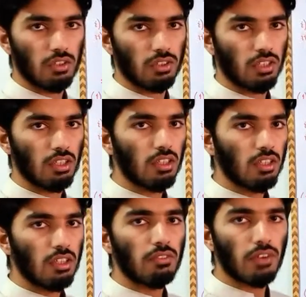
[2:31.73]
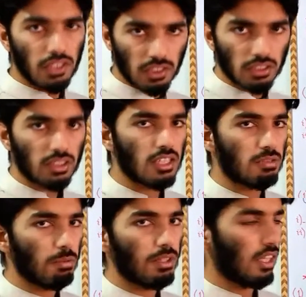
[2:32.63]
होता है फाइनाइट के
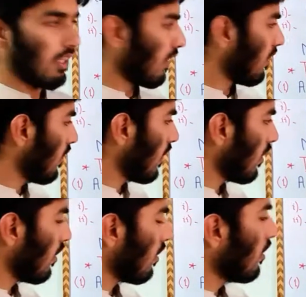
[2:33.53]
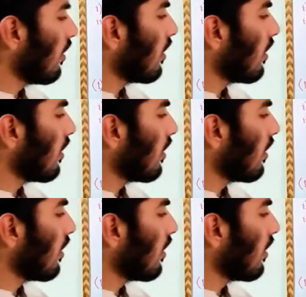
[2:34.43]
केस में भी ठीक है लेकिन